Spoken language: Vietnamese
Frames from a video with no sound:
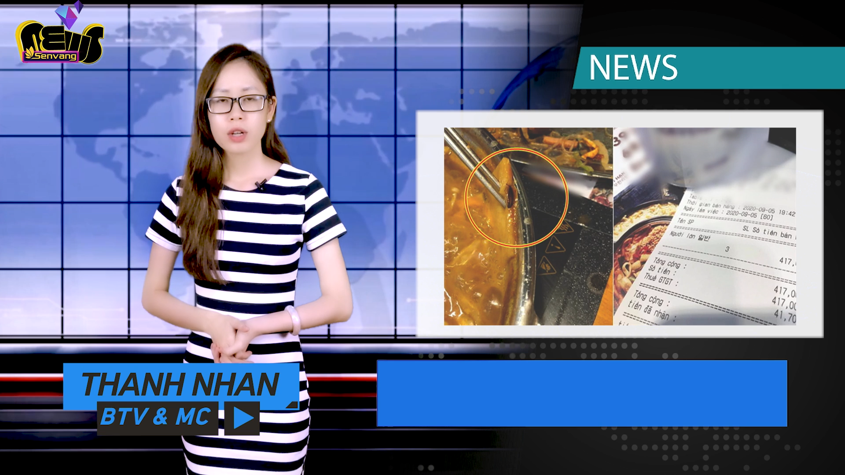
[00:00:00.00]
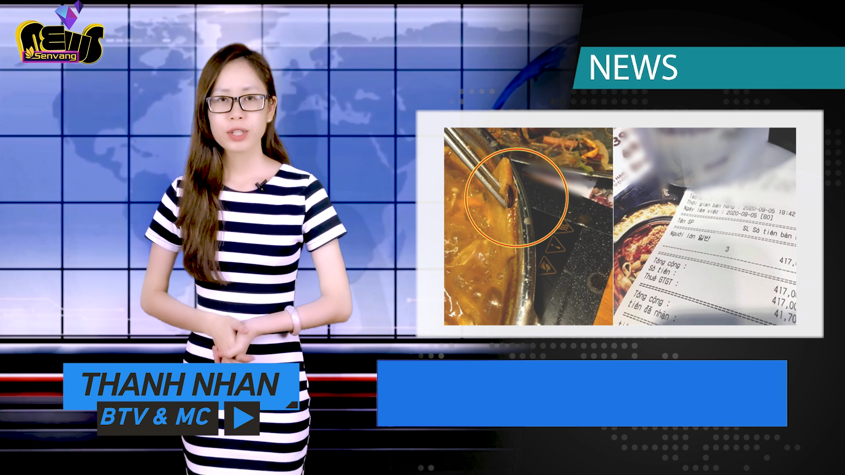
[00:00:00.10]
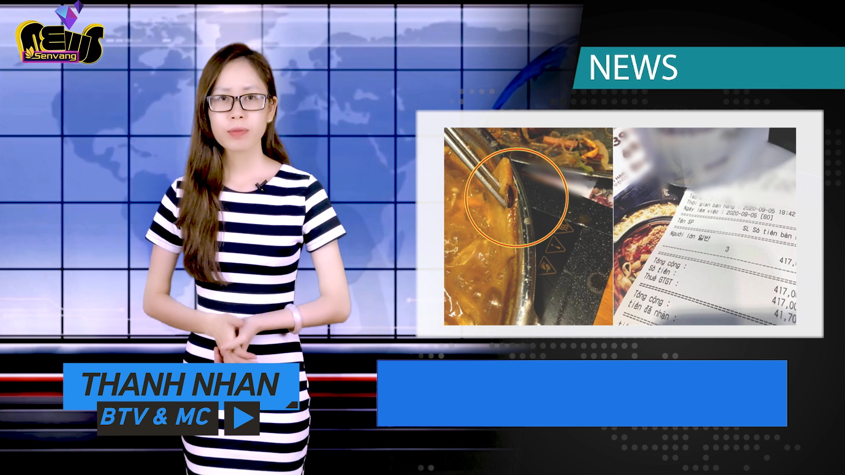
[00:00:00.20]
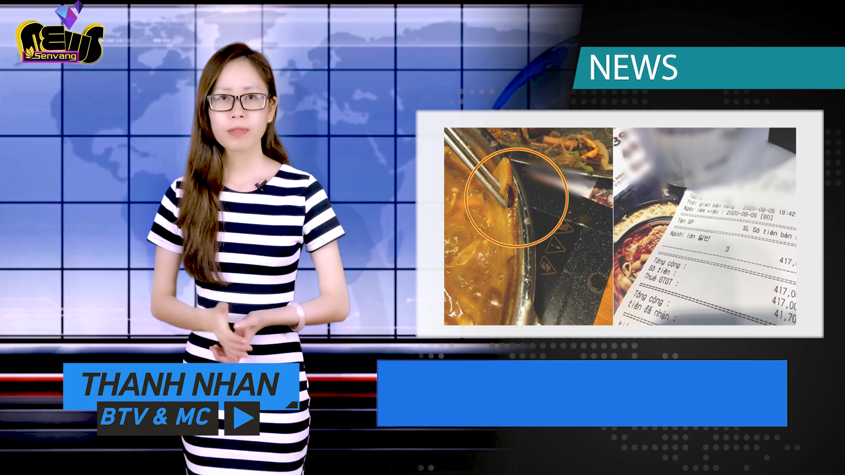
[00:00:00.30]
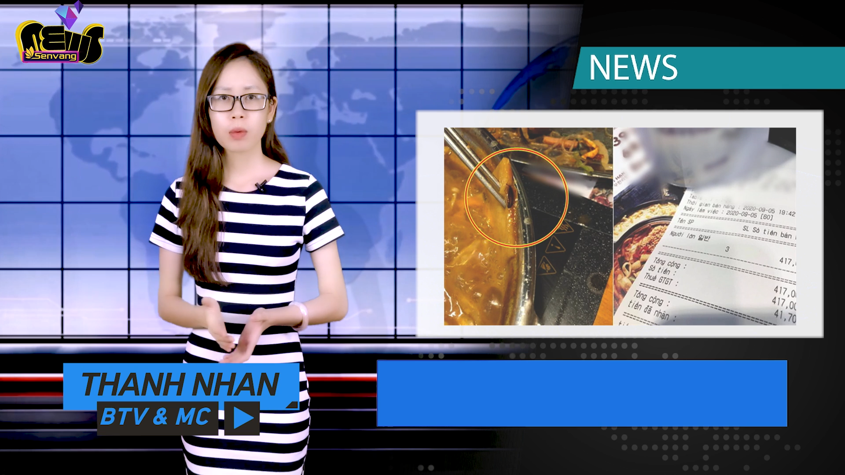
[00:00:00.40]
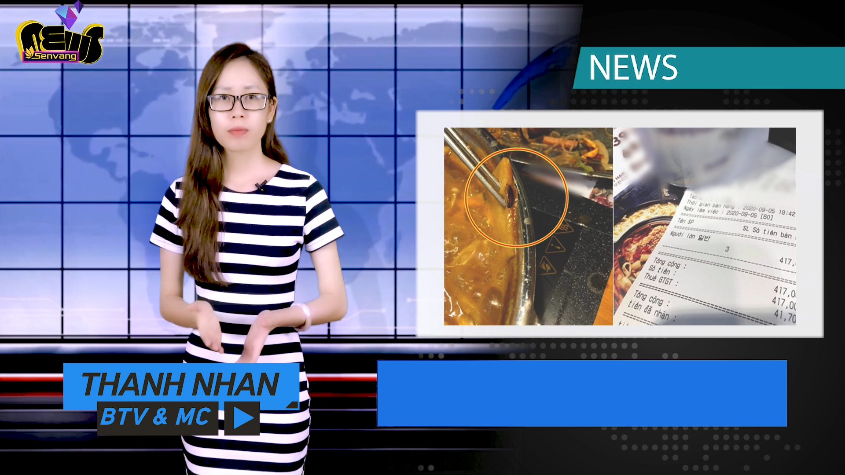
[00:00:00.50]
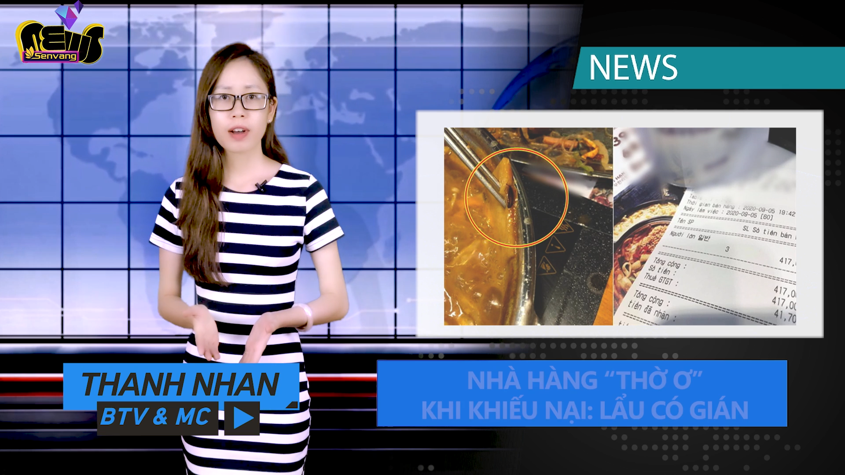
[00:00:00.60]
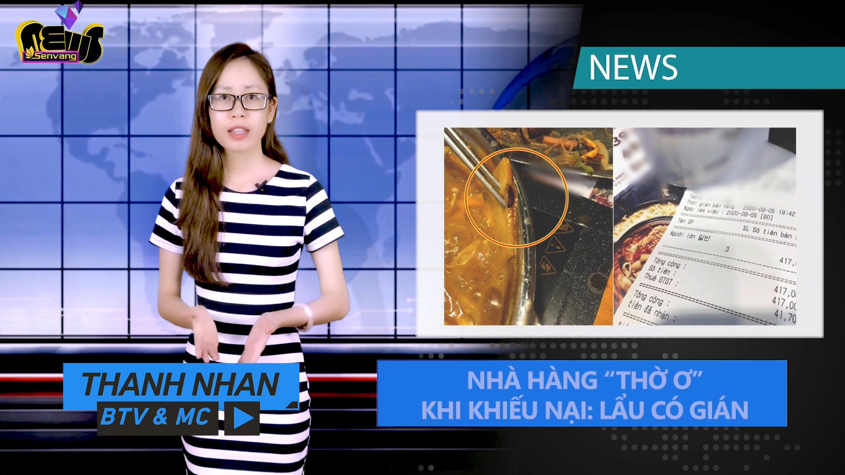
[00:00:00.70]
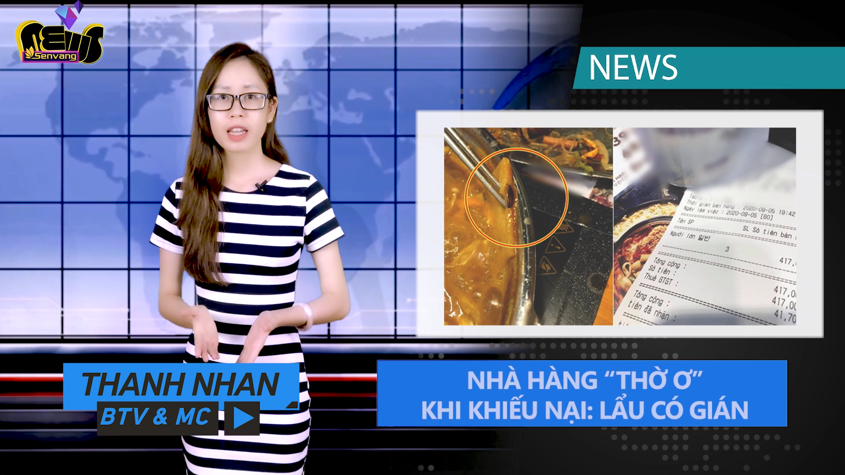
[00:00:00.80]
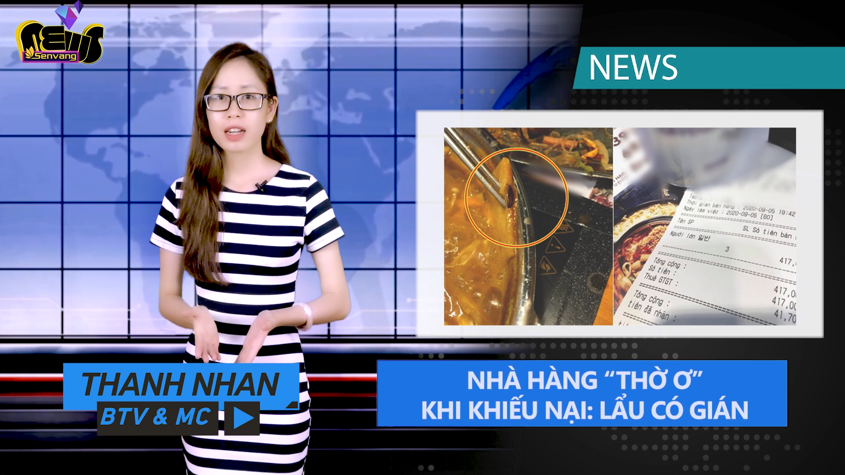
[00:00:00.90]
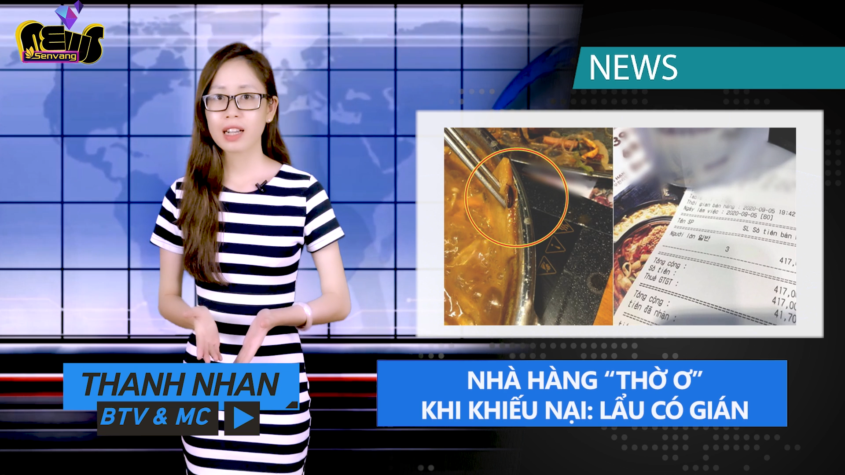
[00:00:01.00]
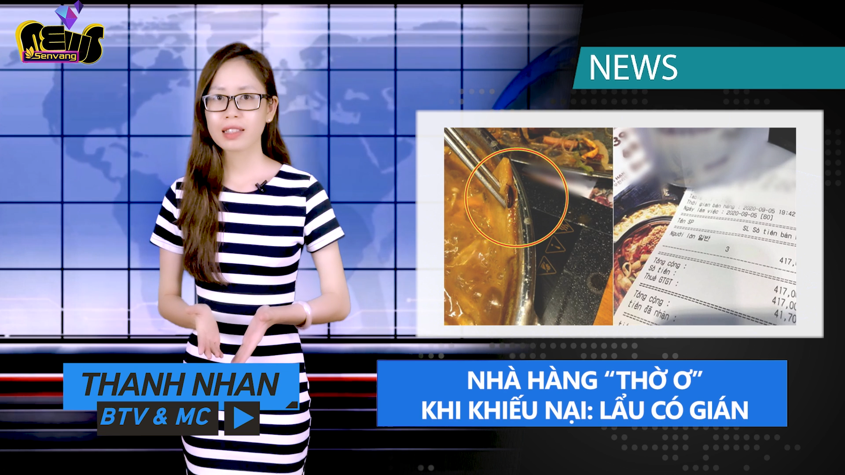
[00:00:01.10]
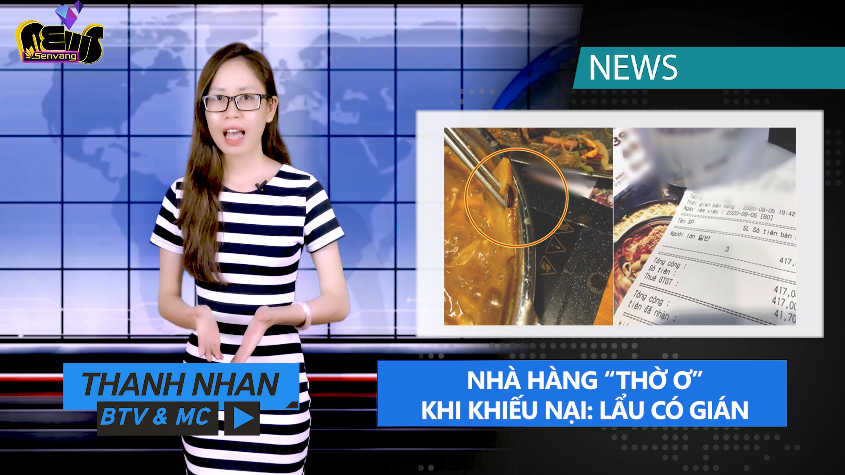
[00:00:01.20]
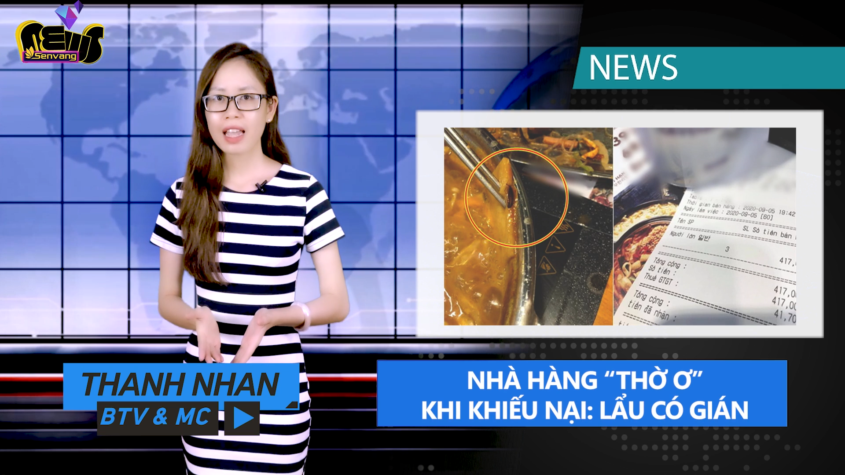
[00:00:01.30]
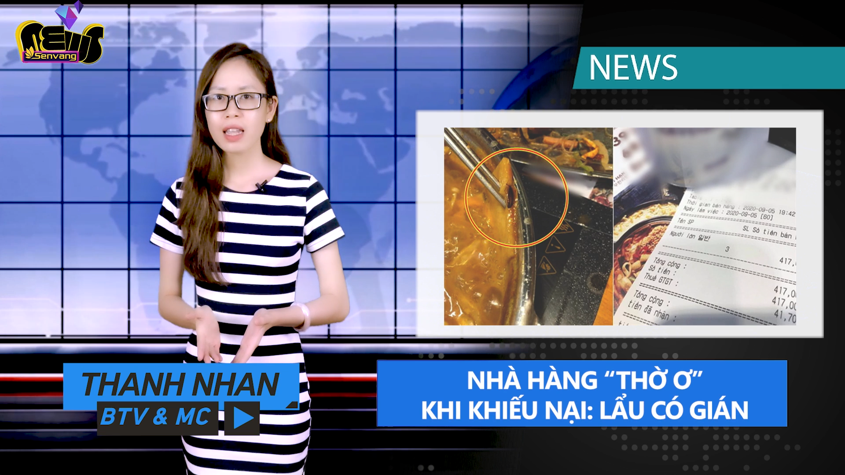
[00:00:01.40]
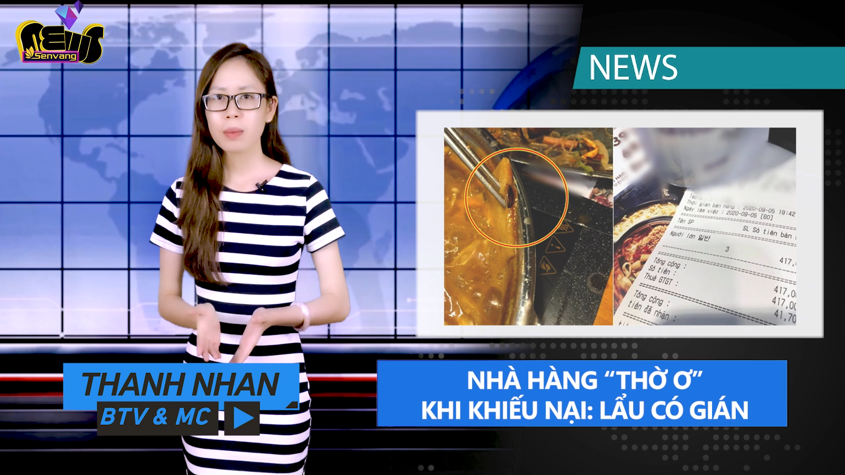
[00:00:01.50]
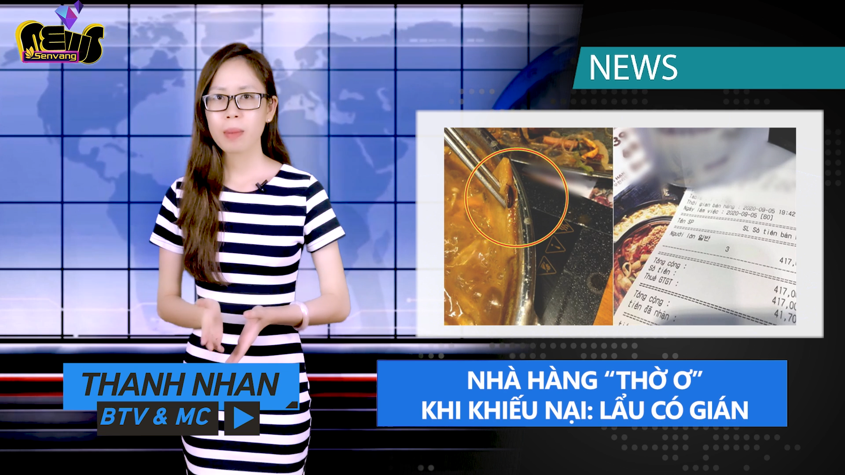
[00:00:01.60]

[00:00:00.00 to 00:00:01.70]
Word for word: Trong vòng vài giờ đăng tải,